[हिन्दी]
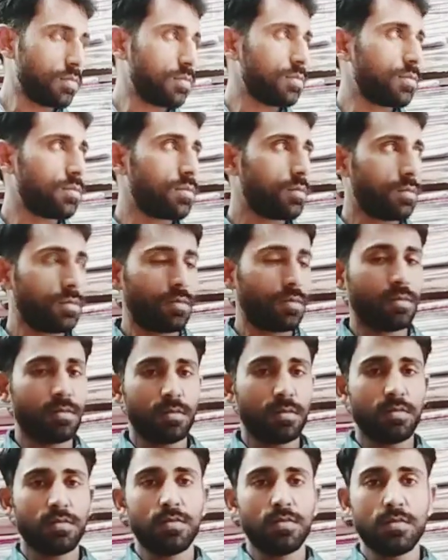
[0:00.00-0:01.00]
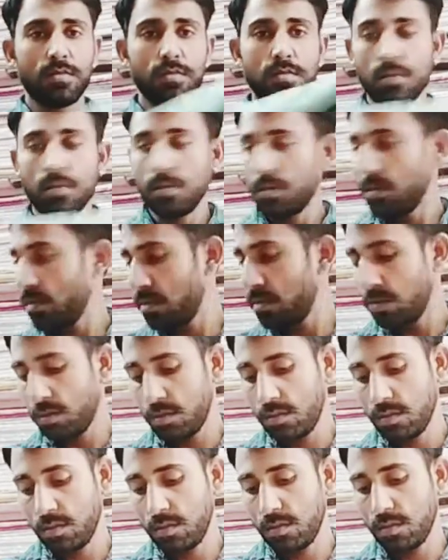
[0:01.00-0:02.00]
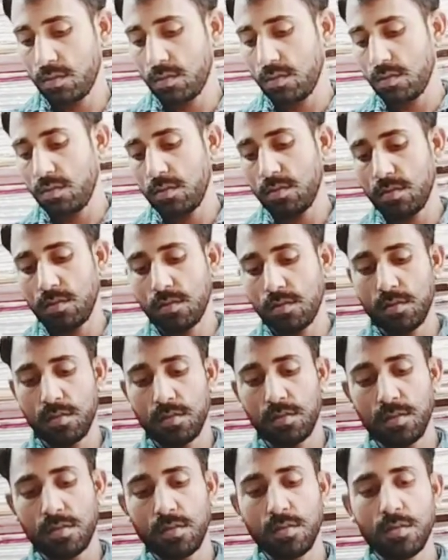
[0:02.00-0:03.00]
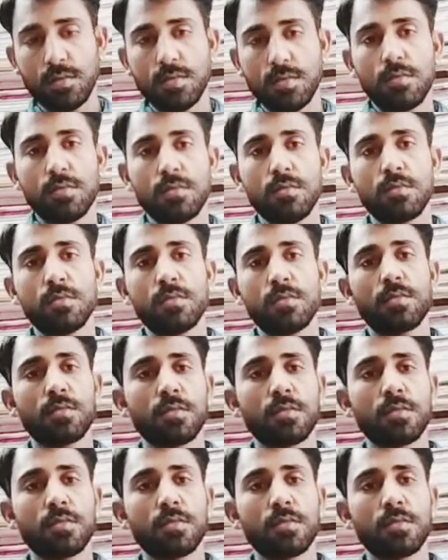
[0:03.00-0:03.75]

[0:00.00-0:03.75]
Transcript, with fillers: चीज़ें मैं दिखाता हूँ आपको जैसे कि ये चीज़ें हैं ये अपना